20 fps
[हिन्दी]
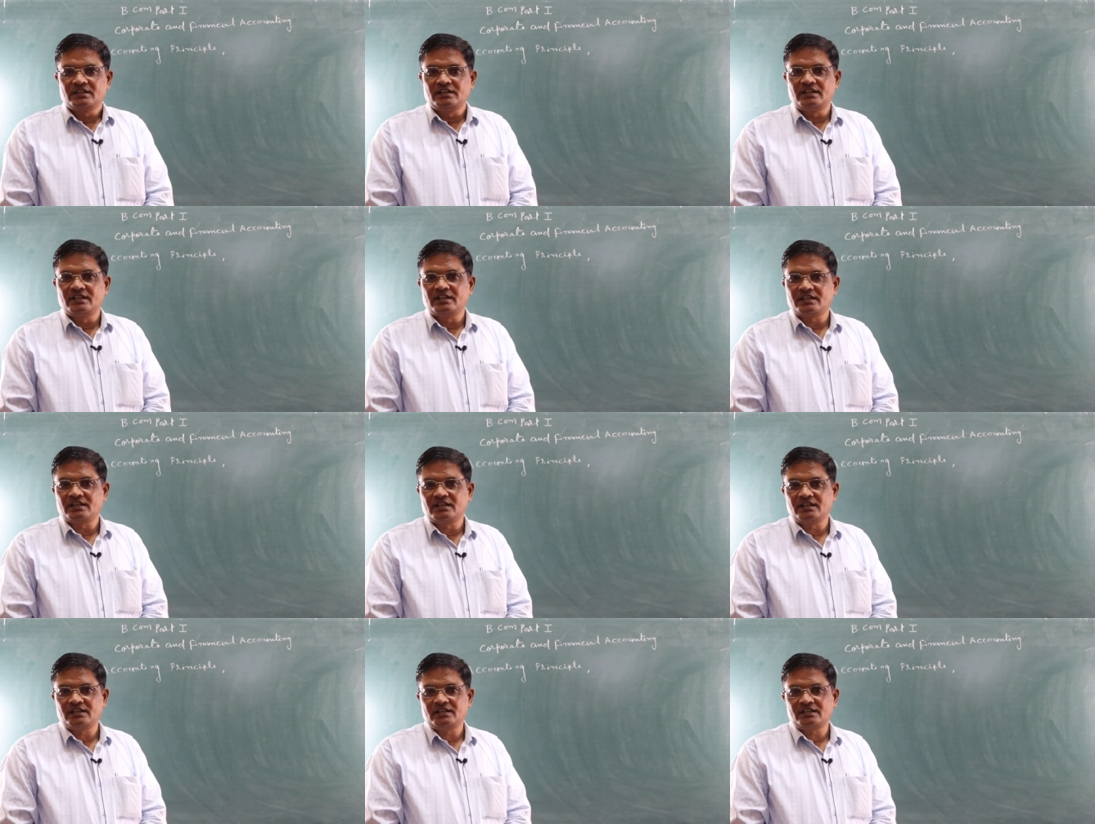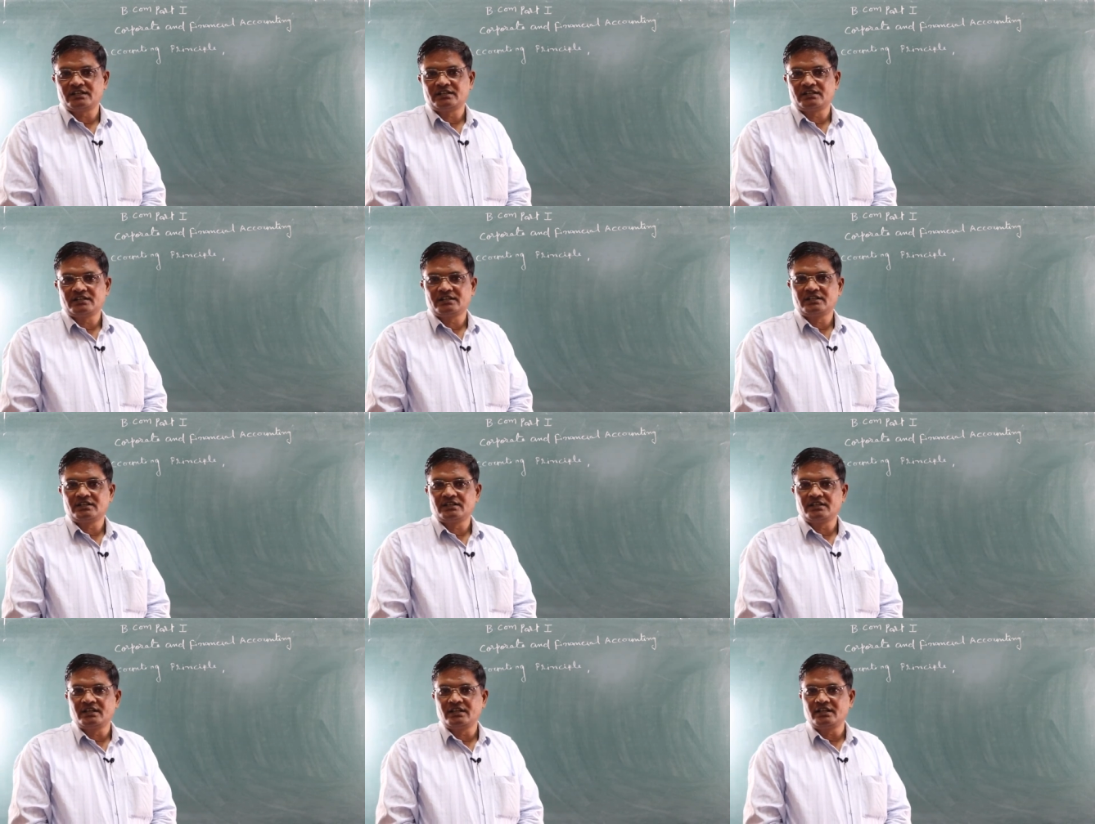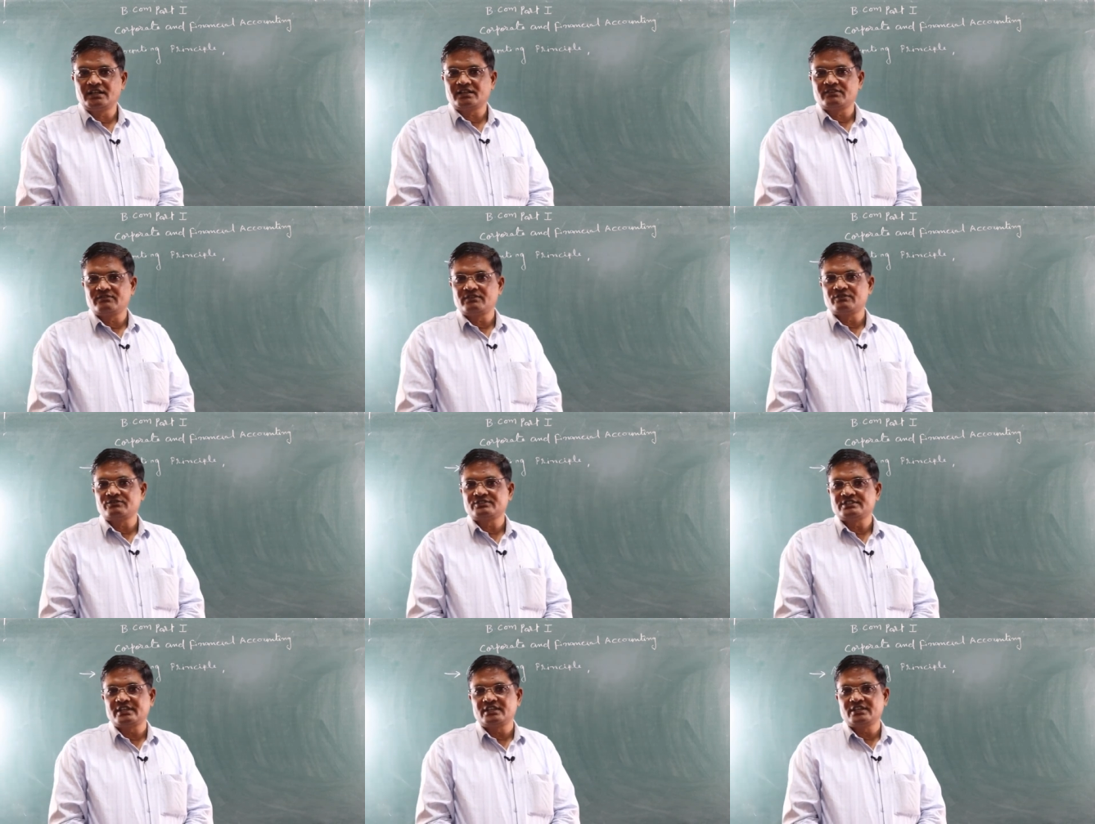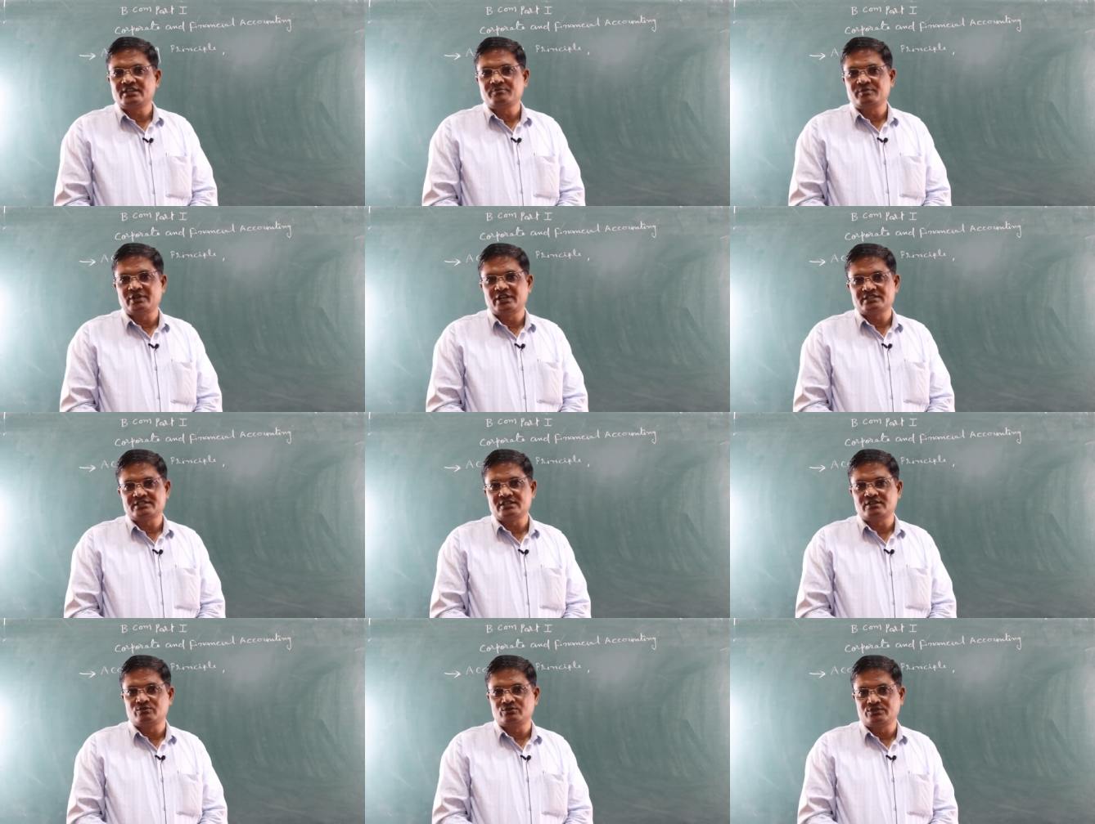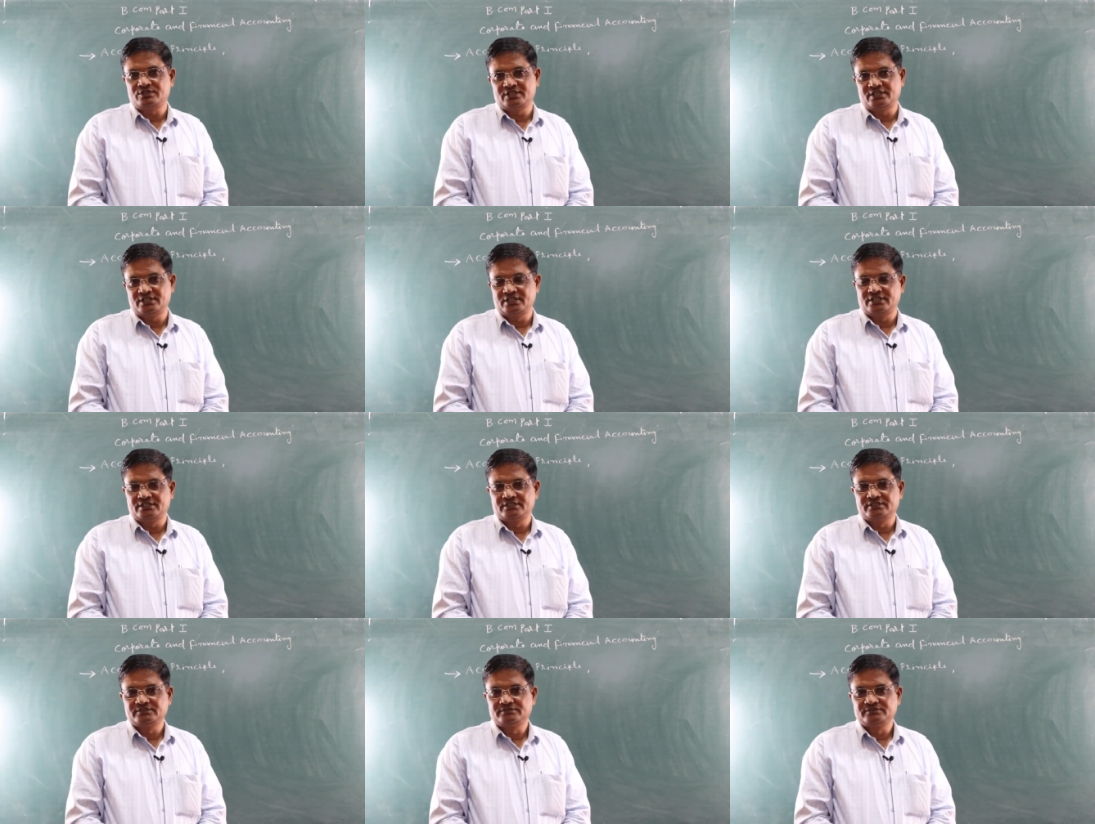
लेखांकन एक व्यवसाय की भाषा होती है